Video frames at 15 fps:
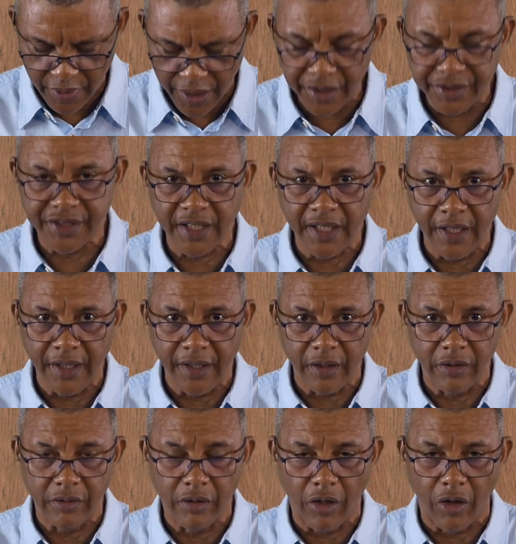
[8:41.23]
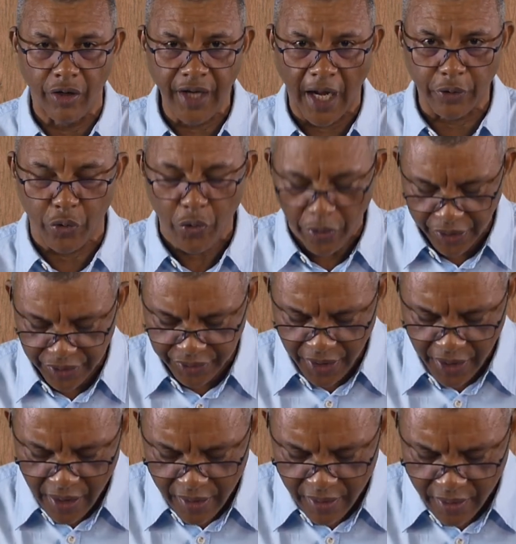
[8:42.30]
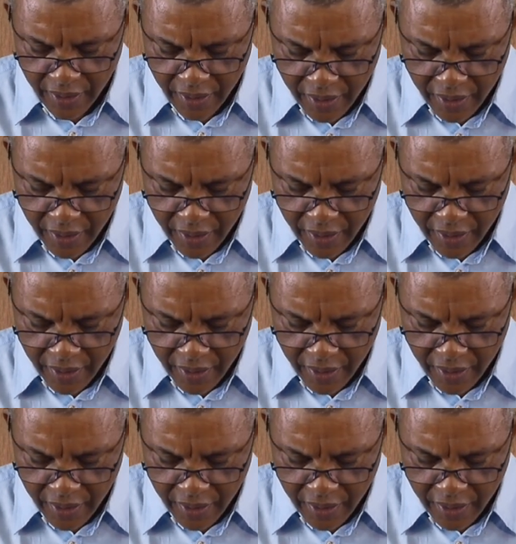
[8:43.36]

Et c'est en accordité